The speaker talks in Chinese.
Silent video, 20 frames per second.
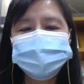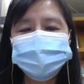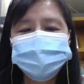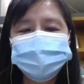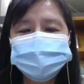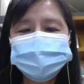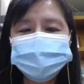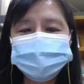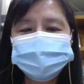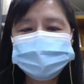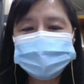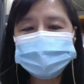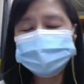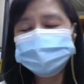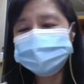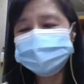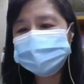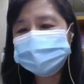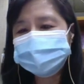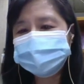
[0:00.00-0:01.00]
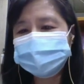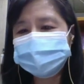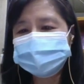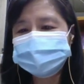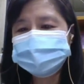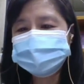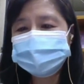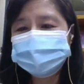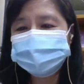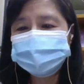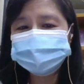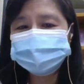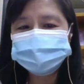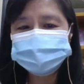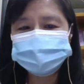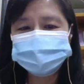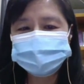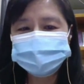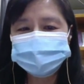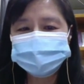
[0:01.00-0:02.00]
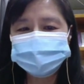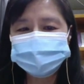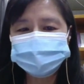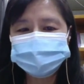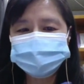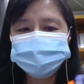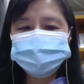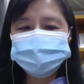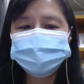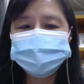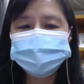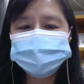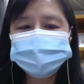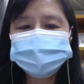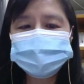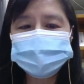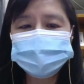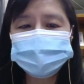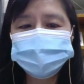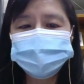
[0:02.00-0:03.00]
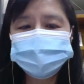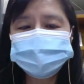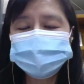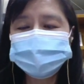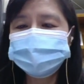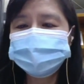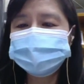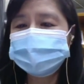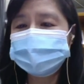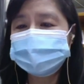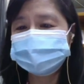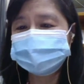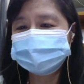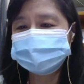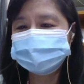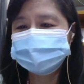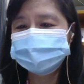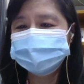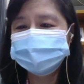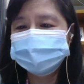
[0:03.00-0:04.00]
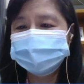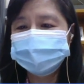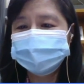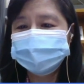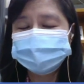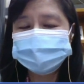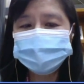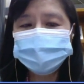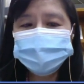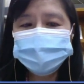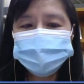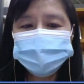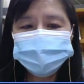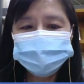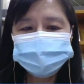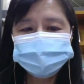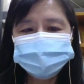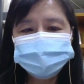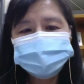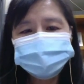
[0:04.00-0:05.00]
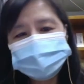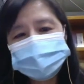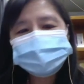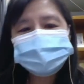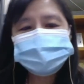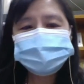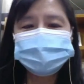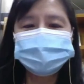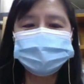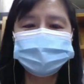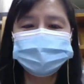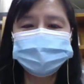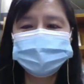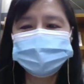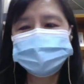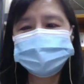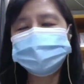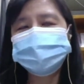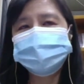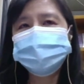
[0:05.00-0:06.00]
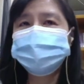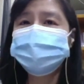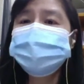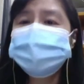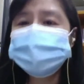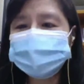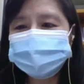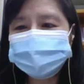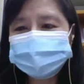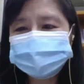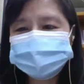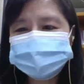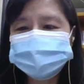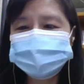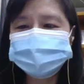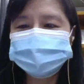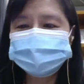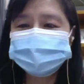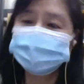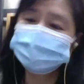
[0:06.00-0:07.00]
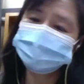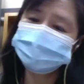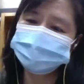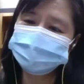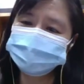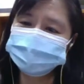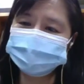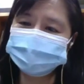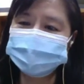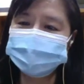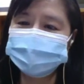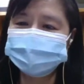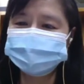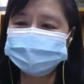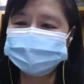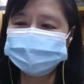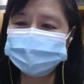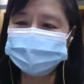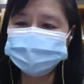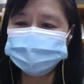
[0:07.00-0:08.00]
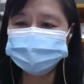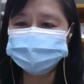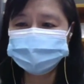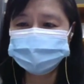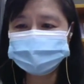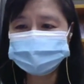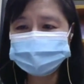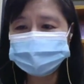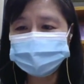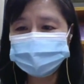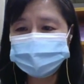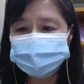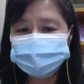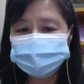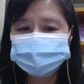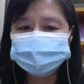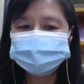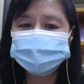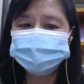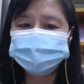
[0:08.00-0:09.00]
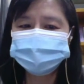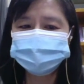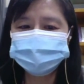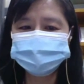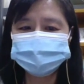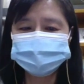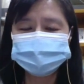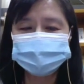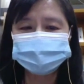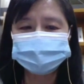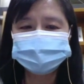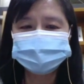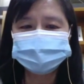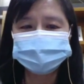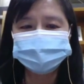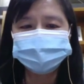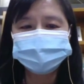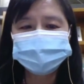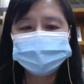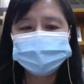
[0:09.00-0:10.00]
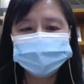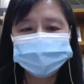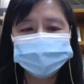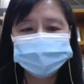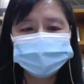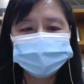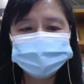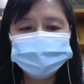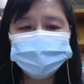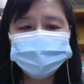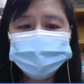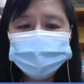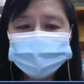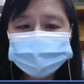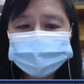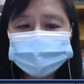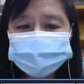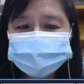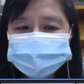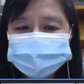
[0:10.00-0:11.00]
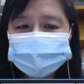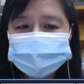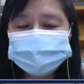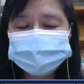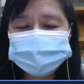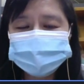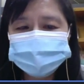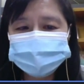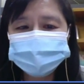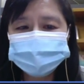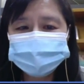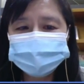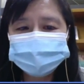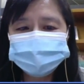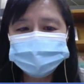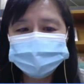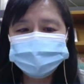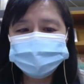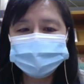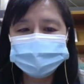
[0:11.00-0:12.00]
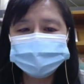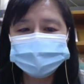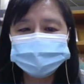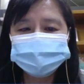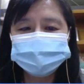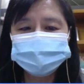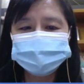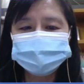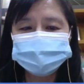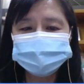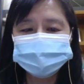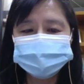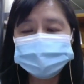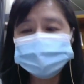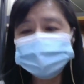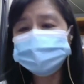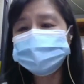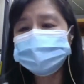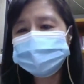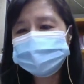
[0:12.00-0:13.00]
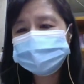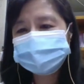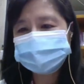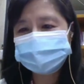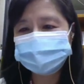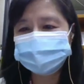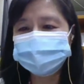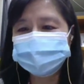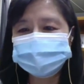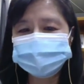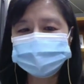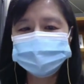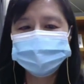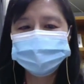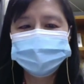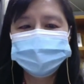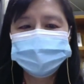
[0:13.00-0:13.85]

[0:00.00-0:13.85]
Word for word: 呢，我到大英博物馆参观的时候，我租了一台 Audio Guide，然后我就拿着那个语音导览机到处去看，到处去听语音，到处去讲解。结果我回到家里之后，他就传了一个 email 给我，